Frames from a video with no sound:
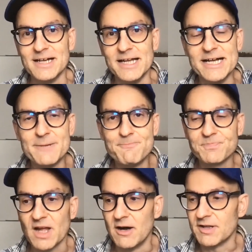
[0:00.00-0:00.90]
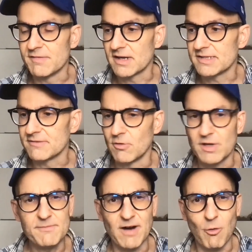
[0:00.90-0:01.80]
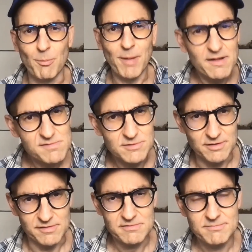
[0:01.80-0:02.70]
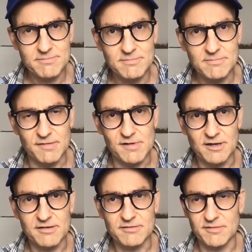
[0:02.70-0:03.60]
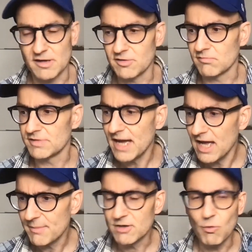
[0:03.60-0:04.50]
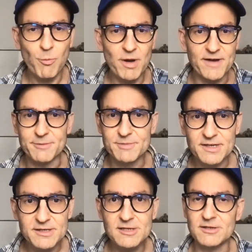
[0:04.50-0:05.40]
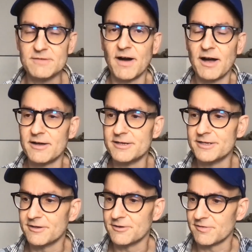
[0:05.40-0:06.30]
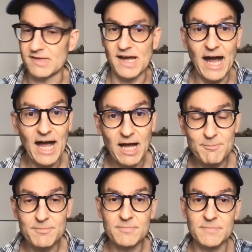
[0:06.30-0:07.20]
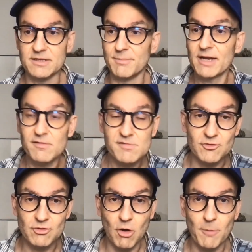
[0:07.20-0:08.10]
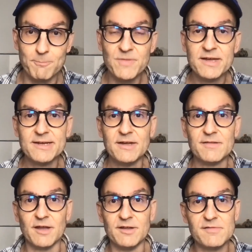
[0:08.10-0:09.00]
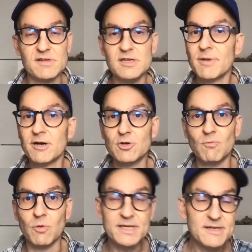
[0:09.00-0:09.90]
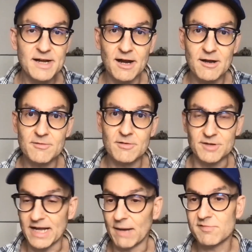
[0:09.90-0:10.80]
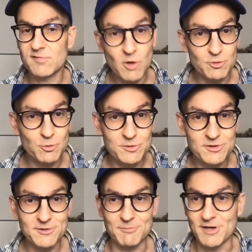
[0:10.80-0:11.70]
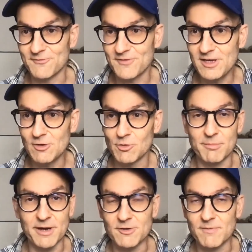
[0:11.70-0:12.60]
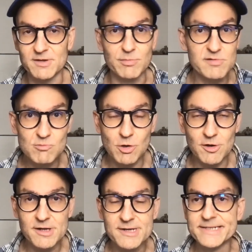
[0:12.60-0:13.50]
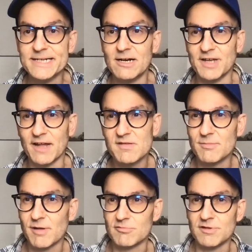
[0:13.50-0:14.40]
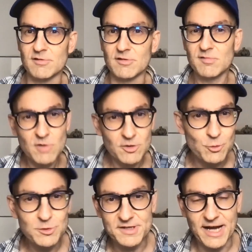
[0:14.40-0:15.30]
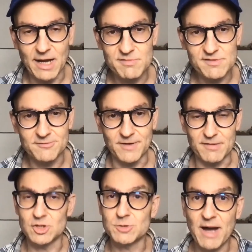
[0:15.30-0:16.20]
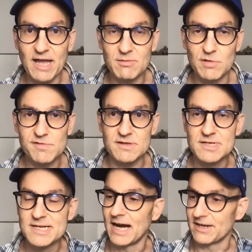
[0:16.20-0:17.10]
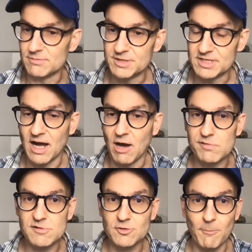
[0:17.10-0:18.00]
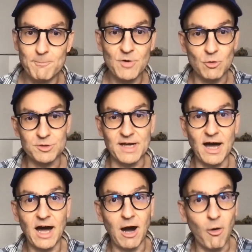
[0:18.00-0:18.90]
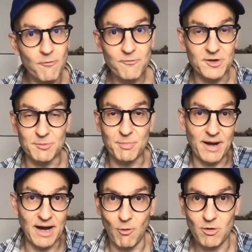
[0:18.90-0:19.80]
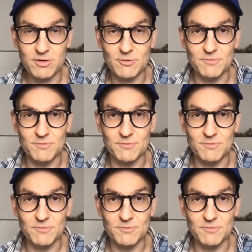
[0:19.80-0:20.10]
Ähm, und dann sage ich, okay, warum machst du das? Dann sag ich, da sagt er so, ja, meine Oma war im Krieg, die war äh, sehr arm, ihr Mann ist gestorben. Dann ist sie immer irgendwo hingegangen. Da gab es Zuckertütchen im Café oder bei irgendwelchen Besuchen. Und da hat sie immer so diese Zuckertütchen gehamstert, weil sie sparen musste, hat die mit nach Hause genommen und da aufgebraucht.